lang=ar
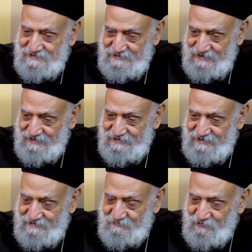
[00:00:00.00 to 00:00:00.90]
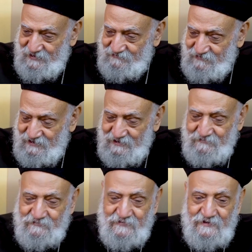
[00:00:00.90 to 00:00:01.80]
يعني مكافأة
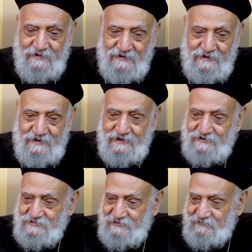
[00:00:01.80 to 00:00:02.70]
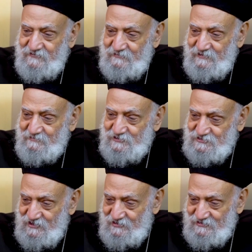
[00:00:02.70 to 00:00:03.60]
عشرة في المية من
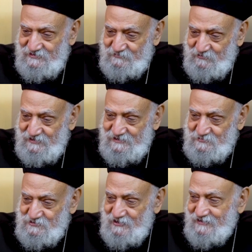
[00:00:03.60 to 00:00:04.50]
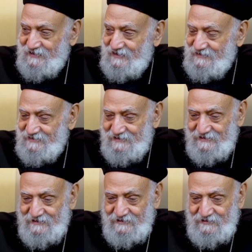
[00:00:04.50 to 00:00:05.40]
الشهر المرتب شهر يعني
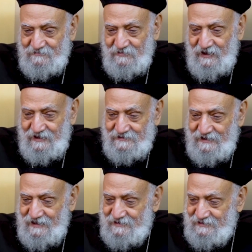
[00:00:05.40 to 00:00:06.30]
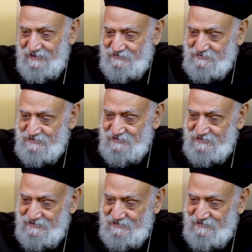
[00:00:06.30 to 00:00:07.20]
بحد أدنى عشرين
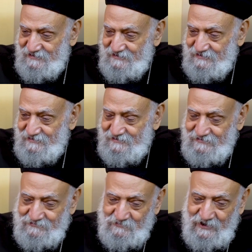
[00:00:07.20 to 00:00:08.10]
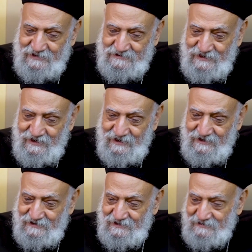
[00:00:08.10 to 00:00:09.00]
جنيه وبحد
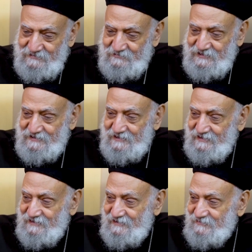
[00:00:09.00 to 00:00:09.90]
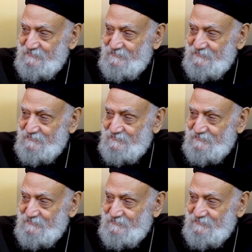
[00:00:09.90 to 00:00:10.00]
أعلى 100 جنيه